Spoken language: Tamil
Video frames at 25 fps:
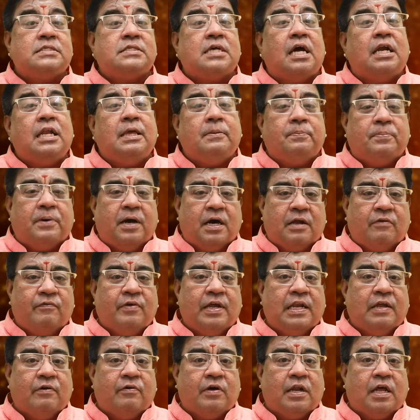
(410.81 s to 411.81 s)
சனி
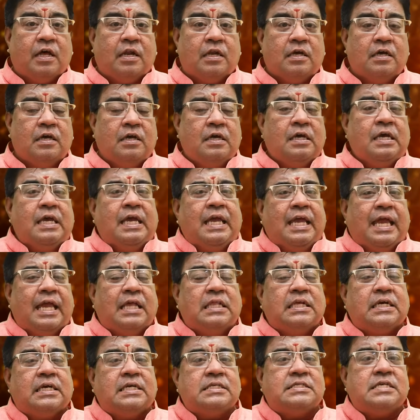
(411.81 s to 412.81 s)
பார்வையில் வராரு
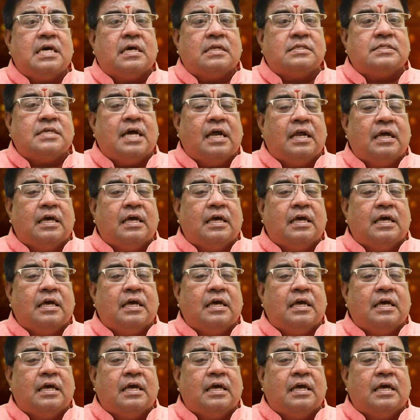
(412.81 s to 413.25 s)
எதுக்கு சார்